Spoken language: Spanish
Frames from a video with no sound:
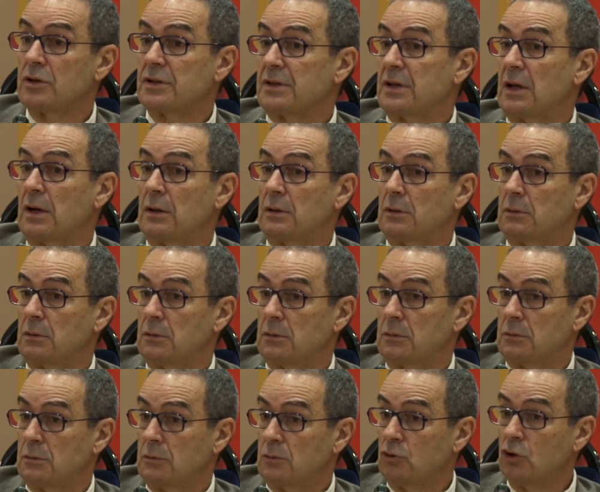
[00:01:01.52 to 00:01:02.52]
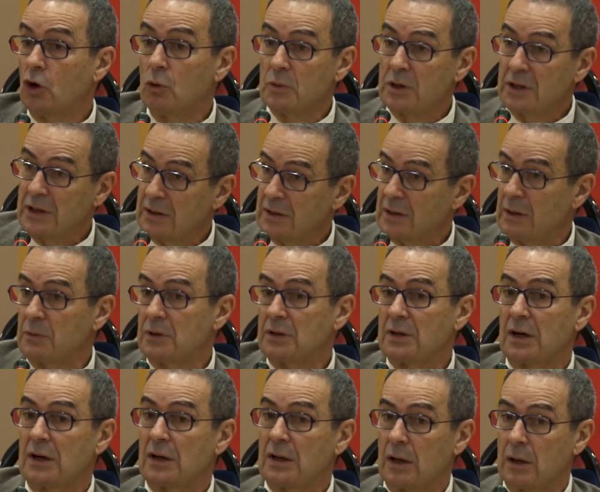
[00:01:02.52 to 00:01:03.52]
que está
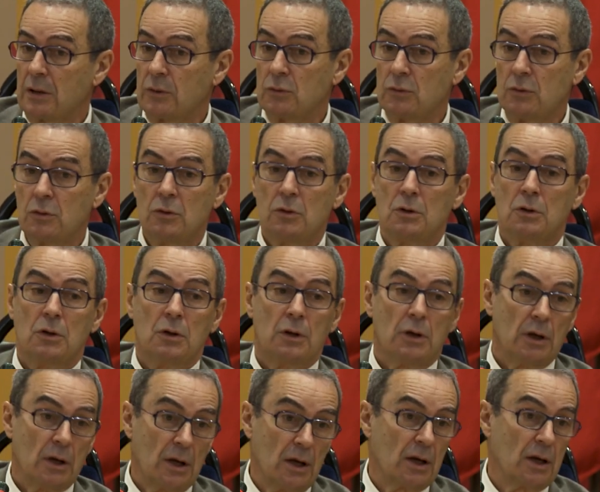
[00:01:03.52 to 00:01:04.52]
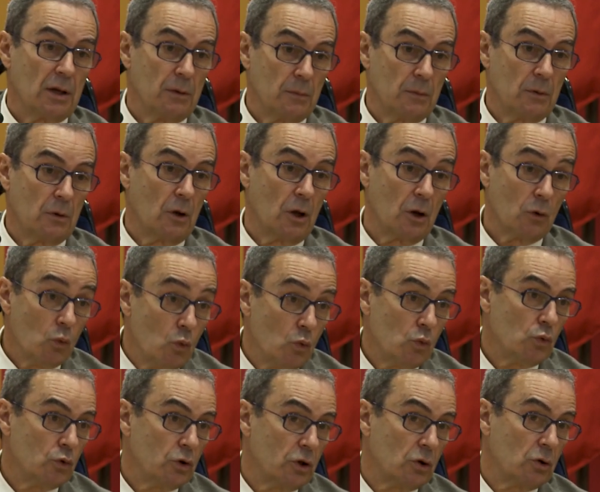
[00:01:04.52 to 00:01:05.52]
dominantemente anclado en, un
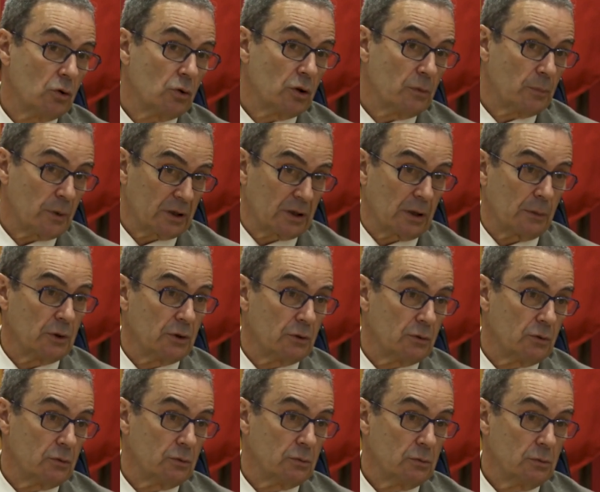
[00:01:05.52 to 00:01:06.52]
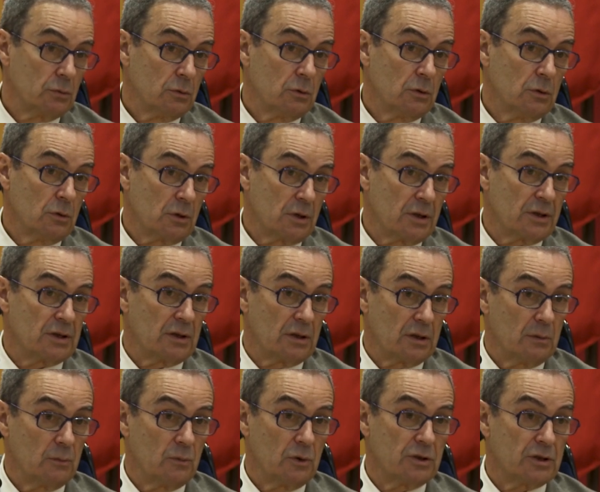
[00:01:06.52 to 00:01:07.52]
único departamento, que es el
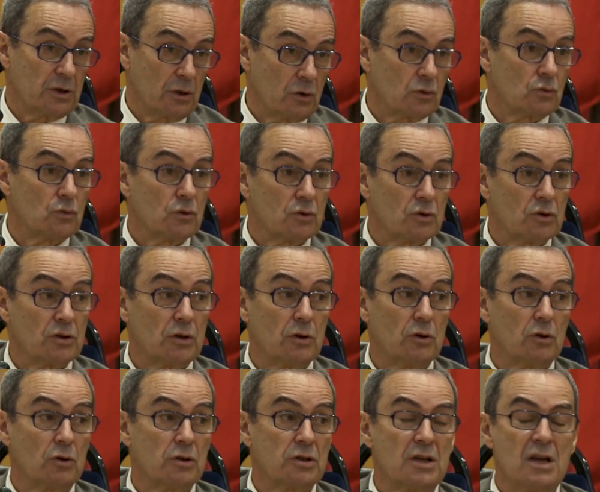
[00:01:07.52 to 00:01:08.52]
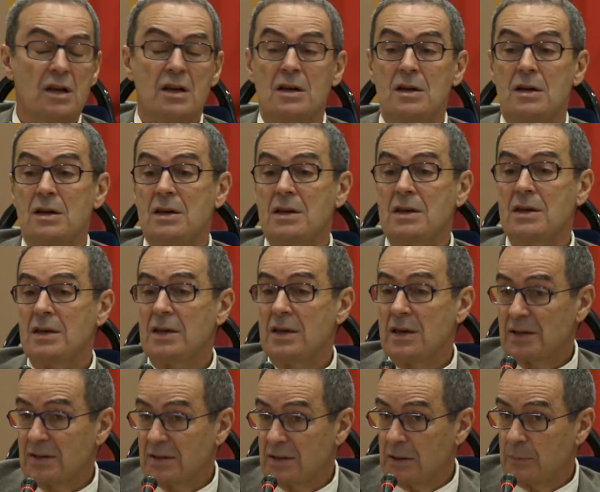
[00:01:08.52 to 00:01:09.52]
del Ministerio de Asuntos Exteriores, y
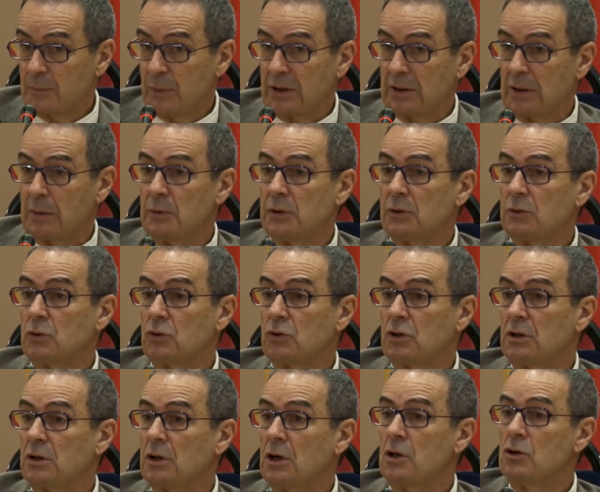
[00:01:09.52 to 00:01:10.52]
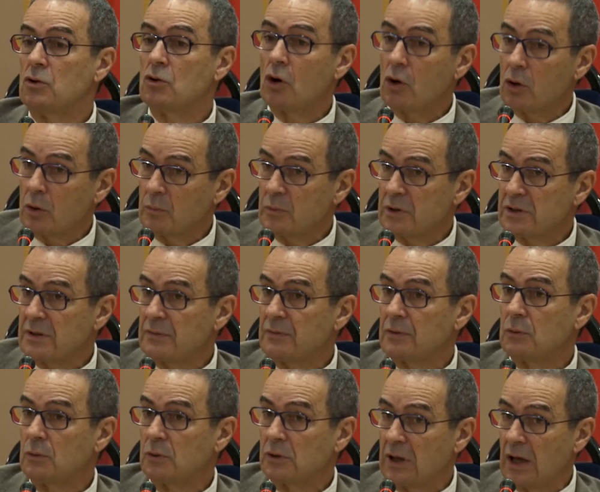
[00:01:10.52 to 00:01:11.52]
ese departamento tiene enormes
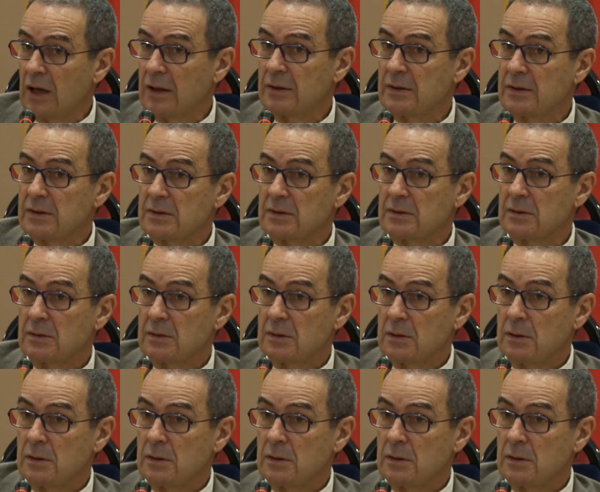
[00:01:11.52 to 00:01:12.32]
dificultades